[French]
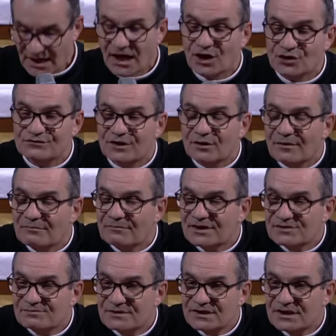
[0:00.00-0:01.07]
Alors je vais quand même
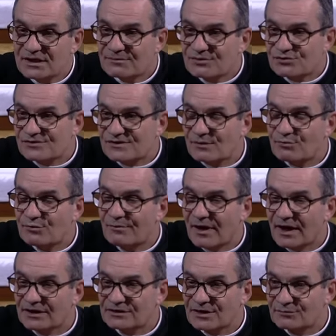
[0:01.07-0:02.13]
m'expliquer parce que ça peut
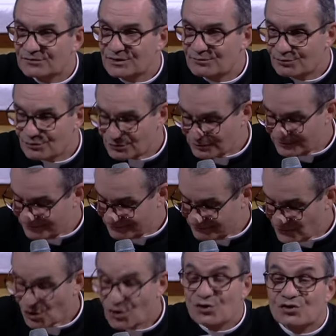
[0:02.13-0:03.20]
paraître un petit peu
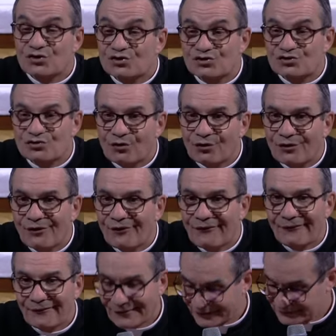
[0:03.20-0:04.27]

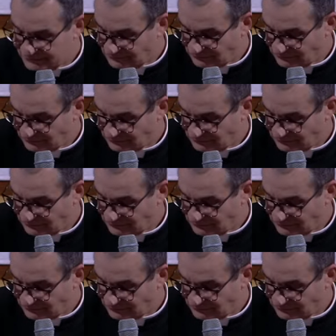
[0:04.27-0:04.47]
slogan euh,